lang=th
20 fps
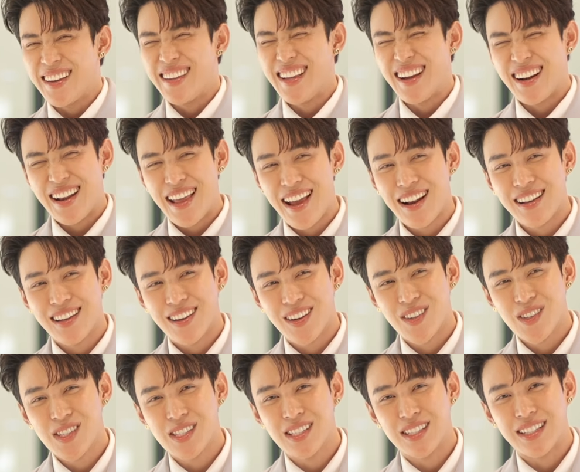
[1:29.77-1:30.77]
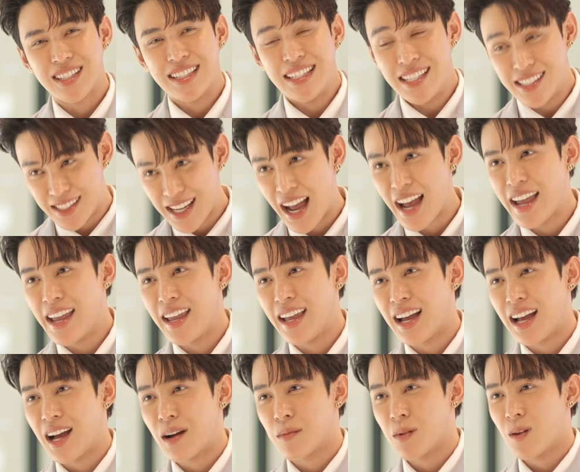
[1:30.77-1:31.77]
อย่างแรกเลยก็รู้สึกดีใจ
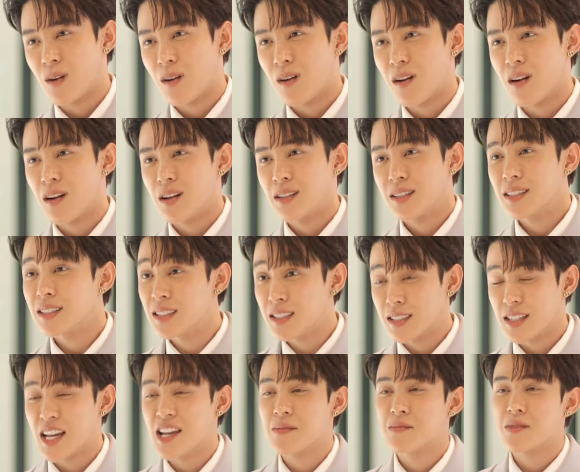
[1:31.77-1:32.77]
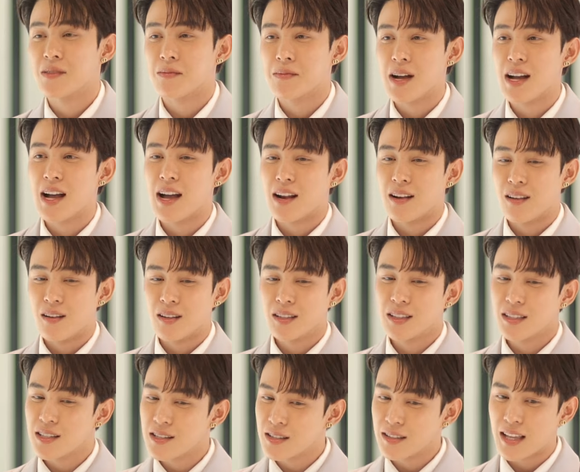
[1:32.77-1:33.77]
ครับ แล้วก็ตื่นเต้นมากๆ แล้วก็
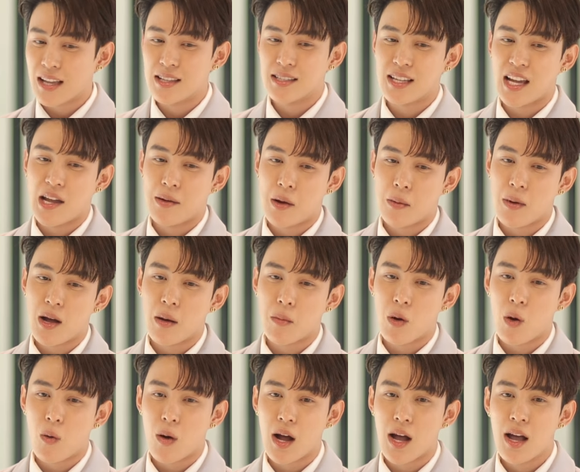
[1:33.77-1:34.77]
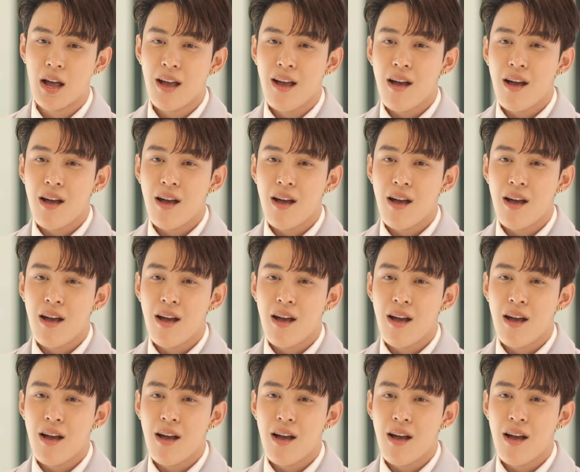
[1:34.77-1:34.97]
ตื้นตันใจมากๆเพราะว่า